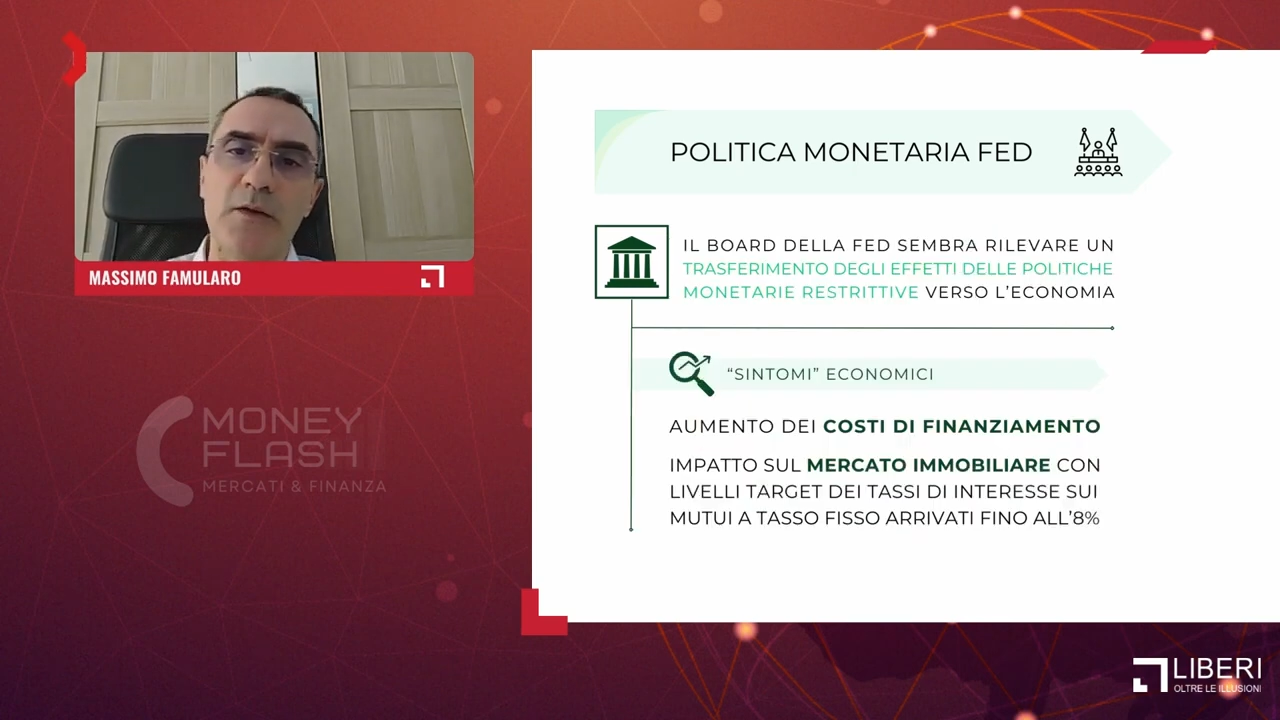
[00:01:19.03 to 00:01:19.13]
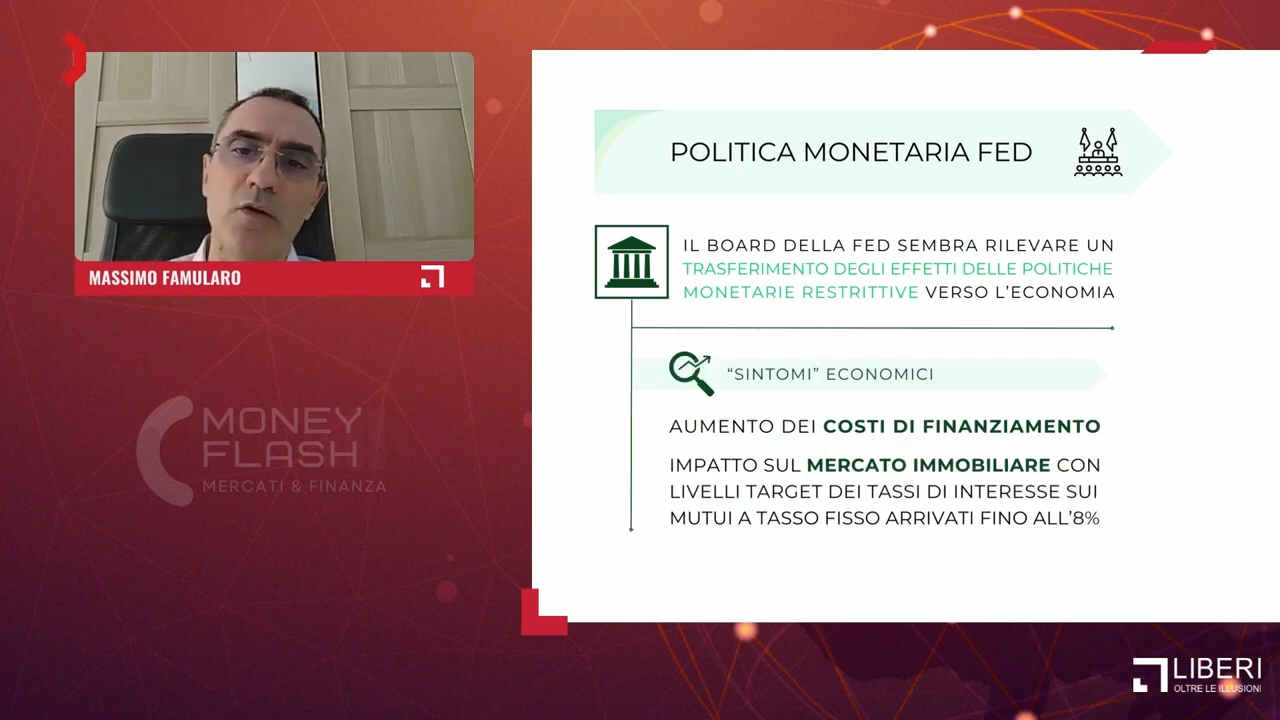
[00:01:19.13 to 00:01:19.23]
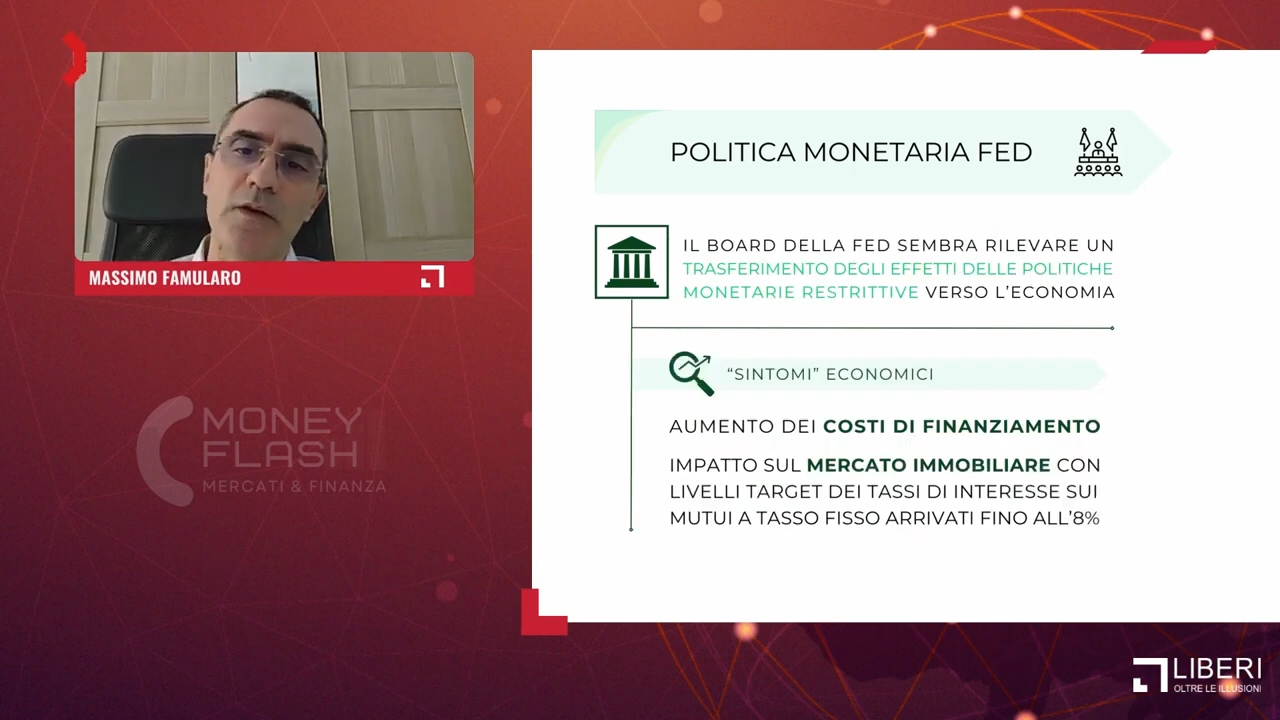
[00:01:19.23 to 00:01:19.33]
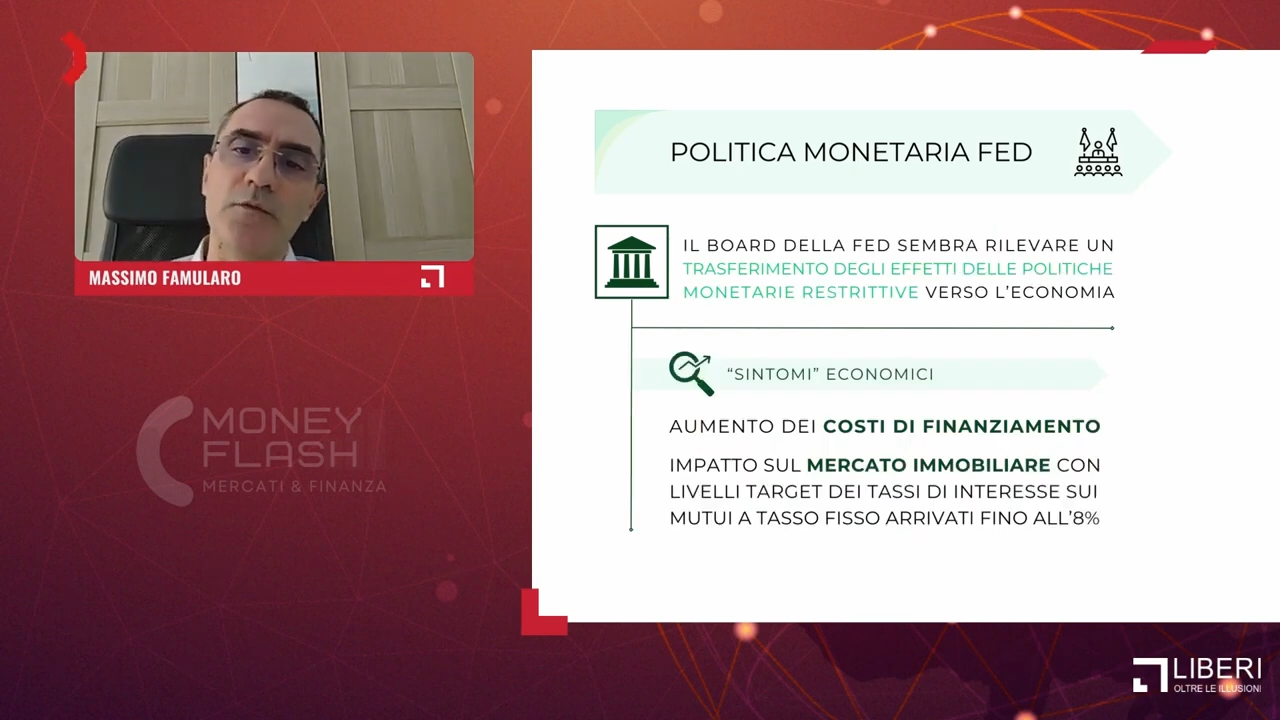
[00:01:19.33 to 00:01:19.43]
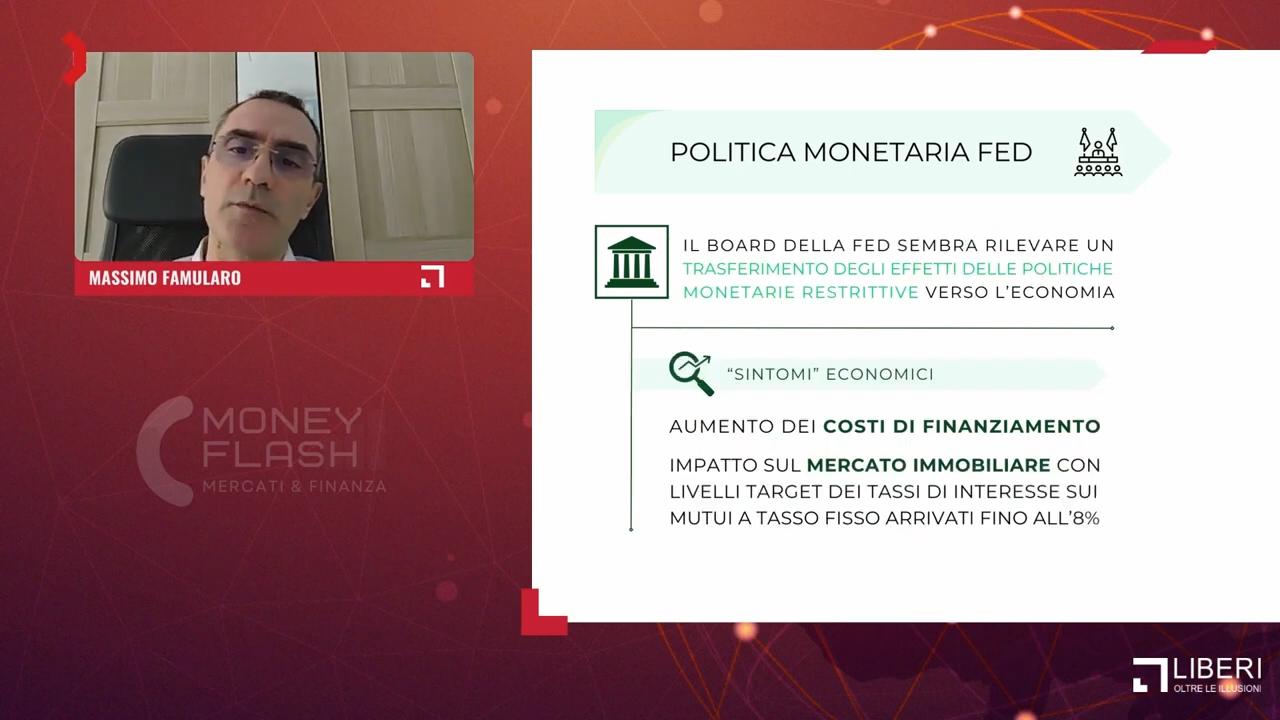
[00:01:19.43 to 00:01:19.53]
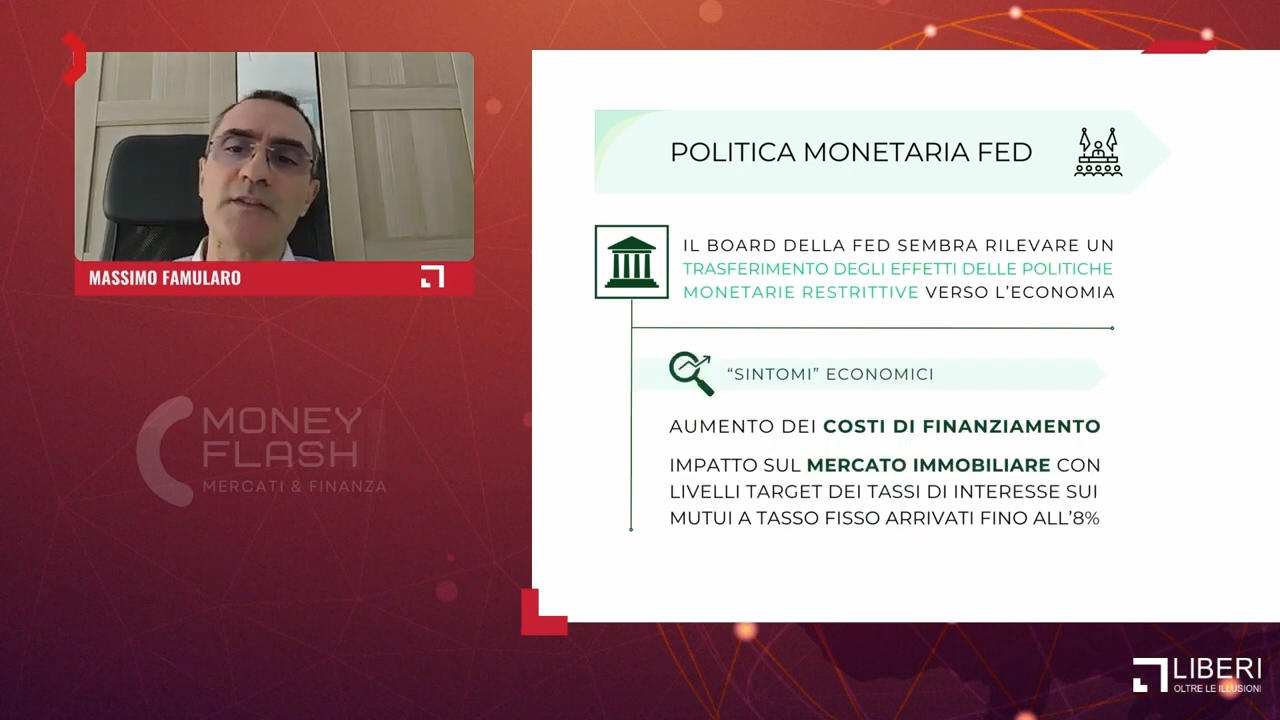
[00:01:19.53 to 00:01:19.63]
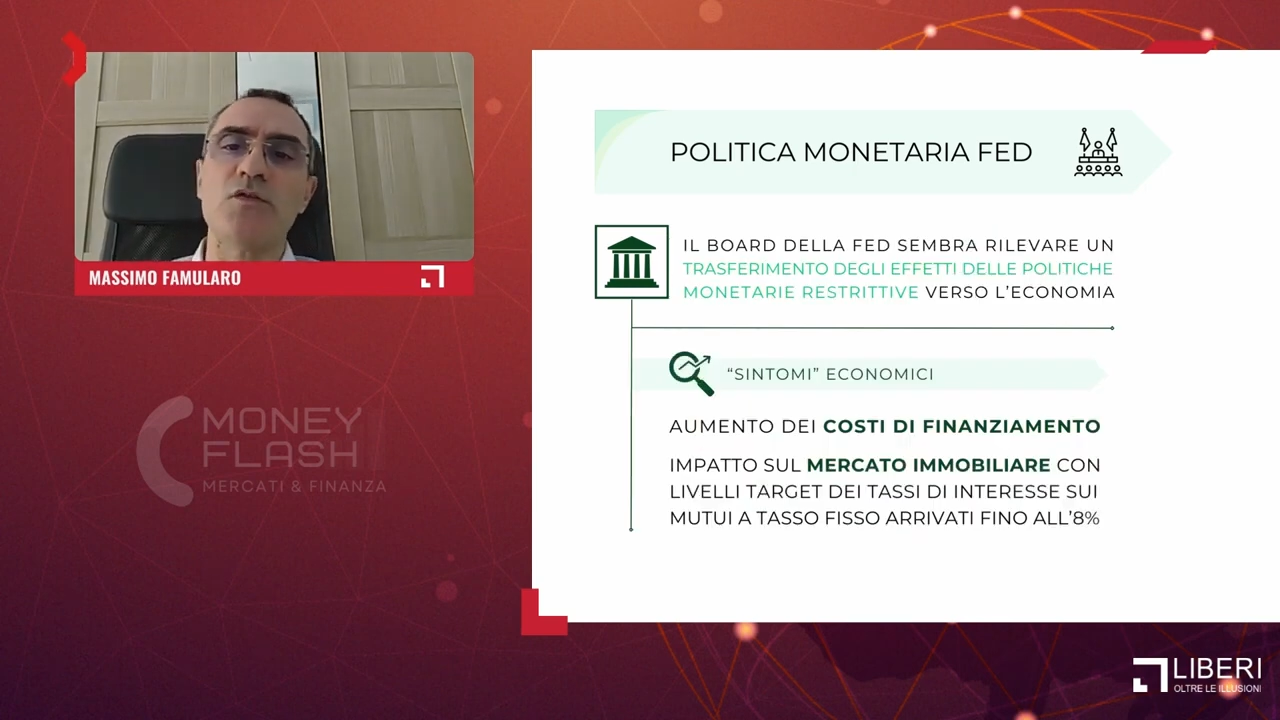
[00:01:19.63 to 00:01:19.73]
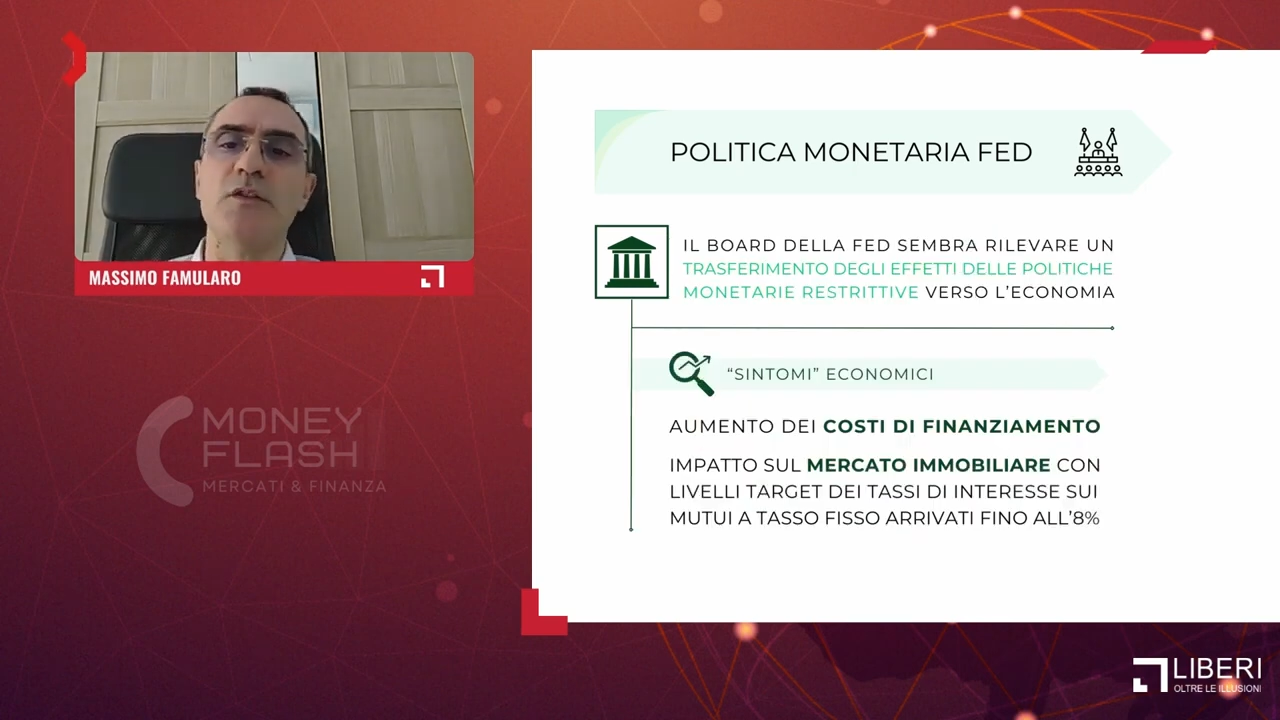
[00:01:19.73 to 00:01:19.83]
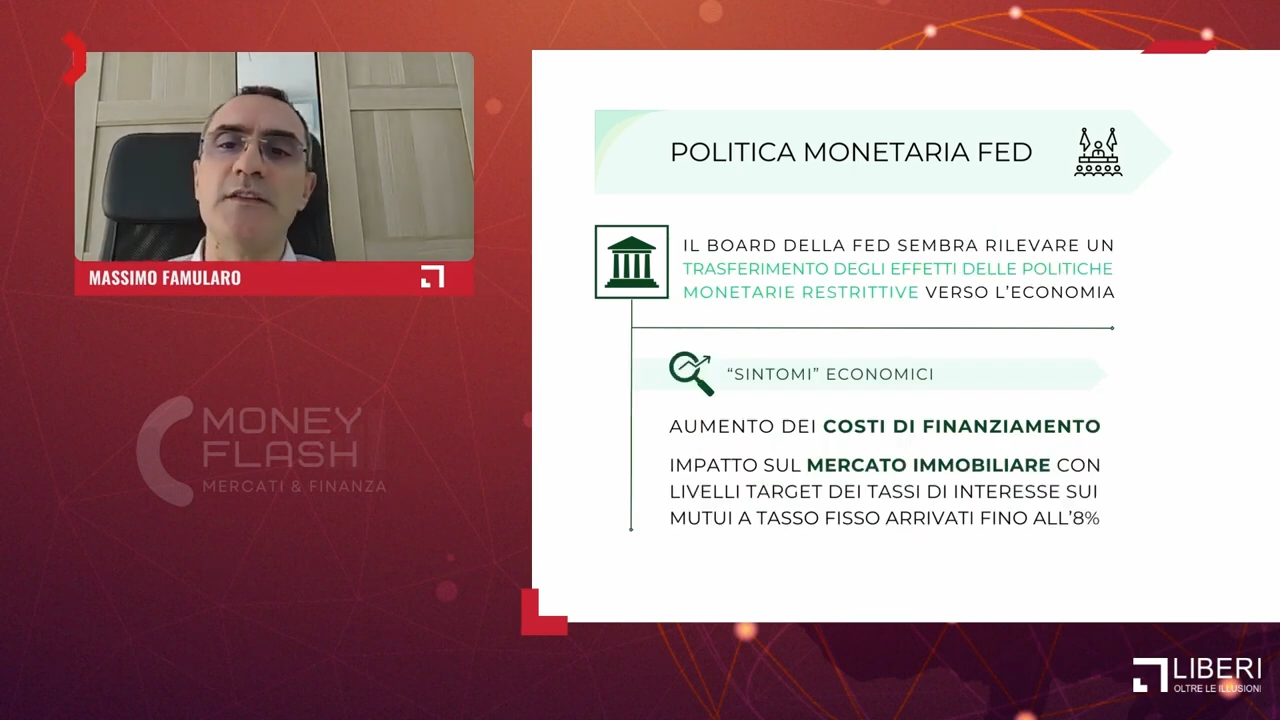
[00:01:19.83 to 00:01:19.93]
con le informazioni